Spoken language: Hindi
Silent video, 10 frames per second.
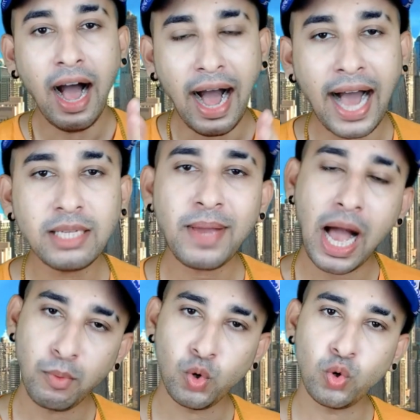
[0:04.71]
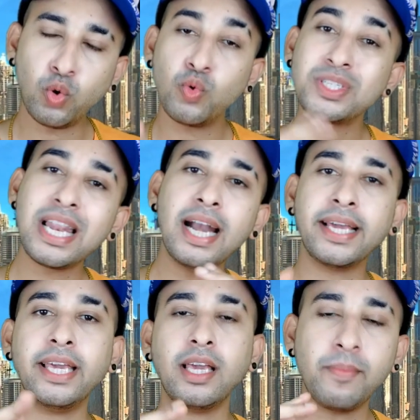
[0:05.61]
आज मैं आप लोगों को उस
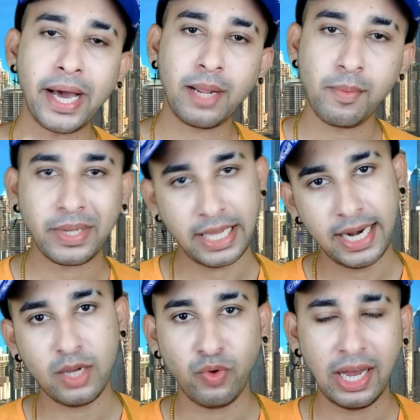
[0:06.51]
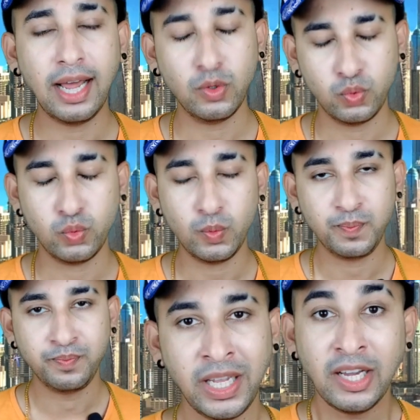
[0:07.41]
लड़की के बारे में बताने वाला
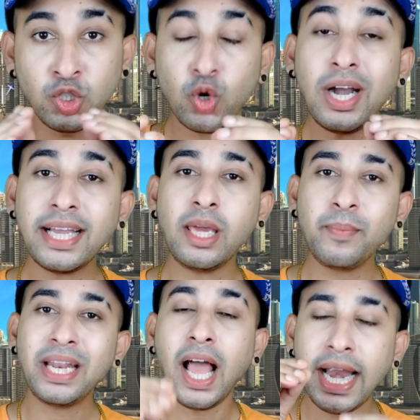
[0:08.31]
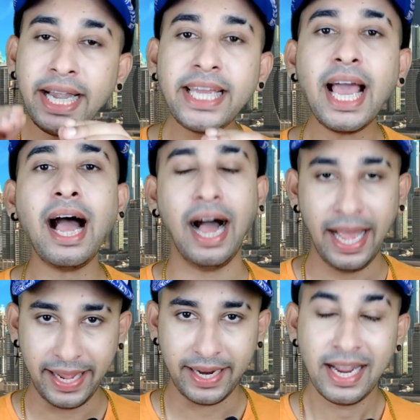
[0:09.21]
हूं जो लड़की बिना इंडिया
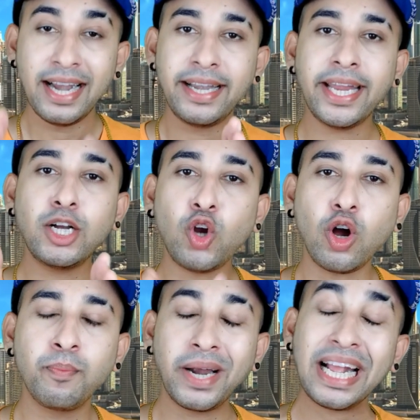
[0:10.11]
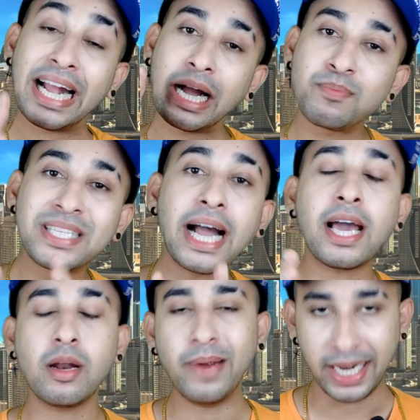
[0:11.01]
आए टिकटॉक पर कब्जा
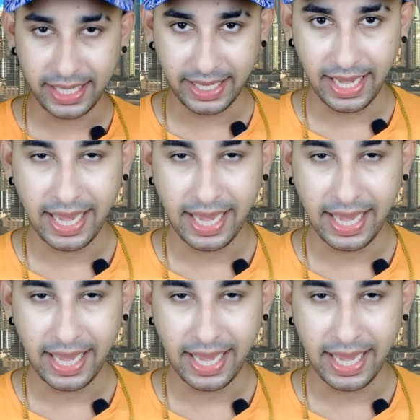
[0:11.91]
कर बैठी है